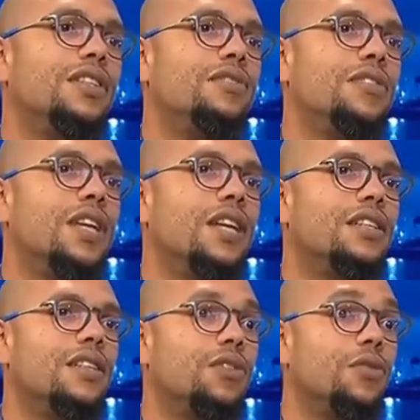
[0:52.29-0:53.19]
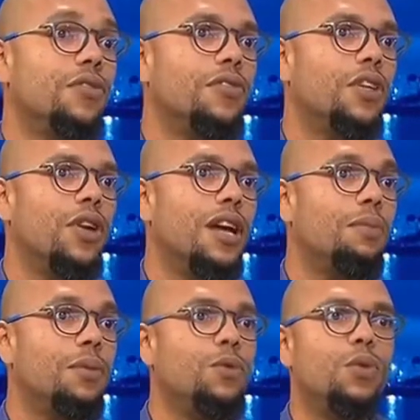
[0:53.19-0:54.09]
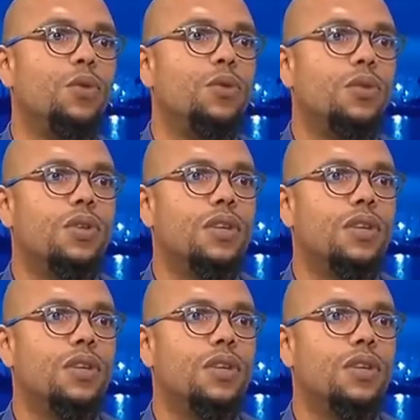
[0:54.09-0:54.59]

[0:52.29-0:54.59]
défiscalisation fait que la prime nous coûte